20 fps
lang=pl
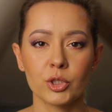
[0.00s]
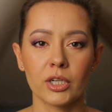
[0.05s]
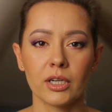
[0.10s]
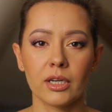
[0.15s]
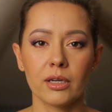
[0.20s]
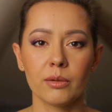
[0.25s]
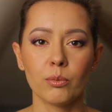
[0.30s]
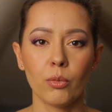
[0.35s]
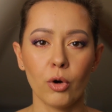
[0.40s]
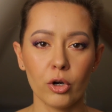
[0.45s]

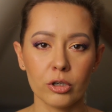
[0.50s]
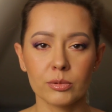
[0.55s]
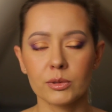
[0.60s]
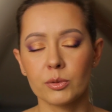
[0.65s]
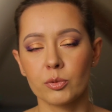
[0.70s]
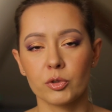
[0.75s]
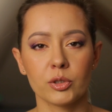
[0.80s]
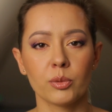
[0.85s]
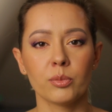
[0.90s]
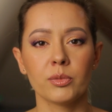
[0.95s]
że moim
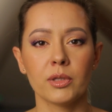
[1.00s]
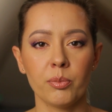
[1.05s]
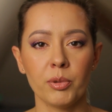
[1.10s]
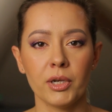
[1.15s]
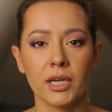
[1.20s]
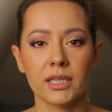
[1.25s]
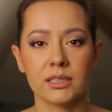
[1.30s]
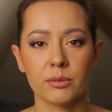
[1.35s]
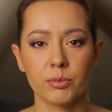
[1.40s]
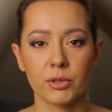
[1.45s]
sposobem
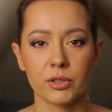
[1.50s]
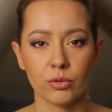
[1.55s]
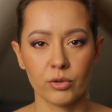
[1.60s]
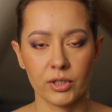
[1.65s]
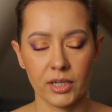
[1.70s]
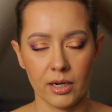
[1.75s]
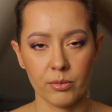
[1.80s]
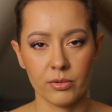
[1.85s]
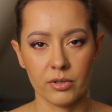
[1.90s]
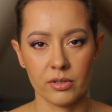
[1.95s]
depilacji będą
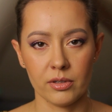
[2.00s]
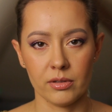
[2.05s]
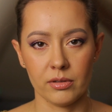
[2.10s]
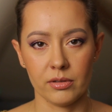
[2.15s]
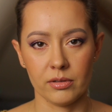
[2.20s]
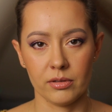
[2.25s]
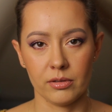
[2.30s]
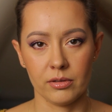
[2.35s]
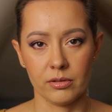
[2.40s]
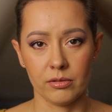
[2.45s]
kremy
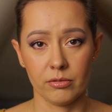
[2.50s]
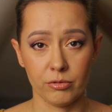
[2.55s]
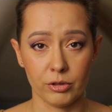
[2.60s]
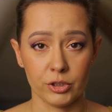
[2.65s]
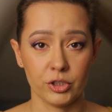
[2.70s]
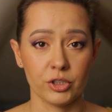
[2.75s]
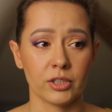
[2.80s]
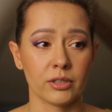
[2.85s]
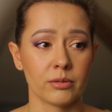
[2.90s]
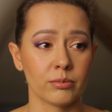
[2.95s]
yy,
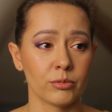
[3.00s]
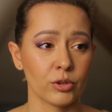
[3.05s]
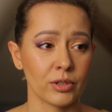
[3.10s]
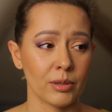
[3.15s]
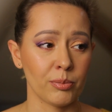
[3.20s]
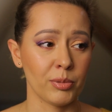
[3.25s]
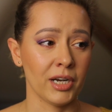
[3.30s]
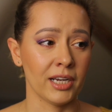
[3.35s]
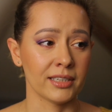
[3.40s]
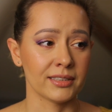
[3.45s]
właśnie do
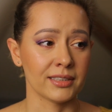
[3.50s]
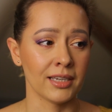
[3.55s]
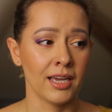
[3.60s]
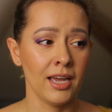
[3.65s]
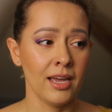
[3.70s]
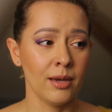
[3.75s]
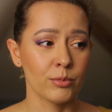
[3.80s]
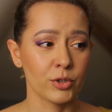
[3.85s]
depilacji.